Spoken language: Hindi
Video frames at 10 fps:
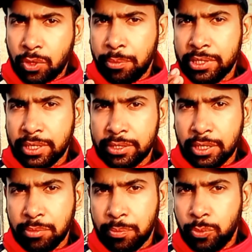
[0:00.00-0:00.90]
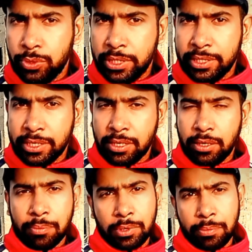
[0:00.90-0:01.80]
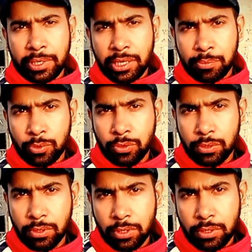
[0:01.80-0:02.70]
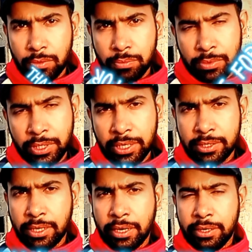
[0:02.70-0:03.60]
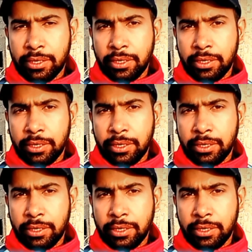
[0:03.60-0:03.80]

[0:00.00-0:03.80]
कमेंट सेक्शन में पूछ लीजिएगा आपका भाई आपको ठीक से गाइड